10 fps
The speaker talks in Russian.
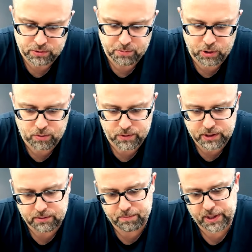То есть берем, вот
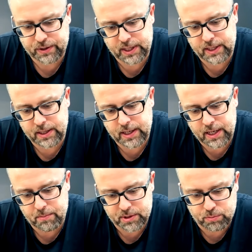
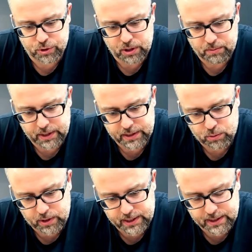присоединяем и смотрим,
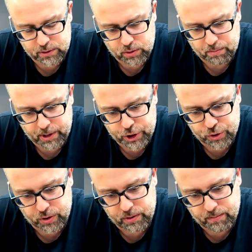насколько зазор
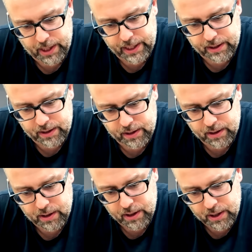большой, маленький.
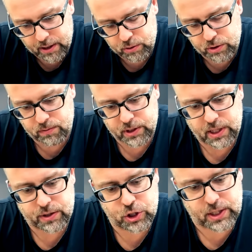То есть вот
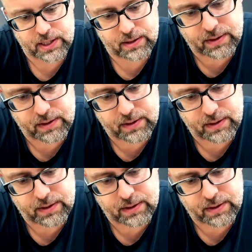я сейчас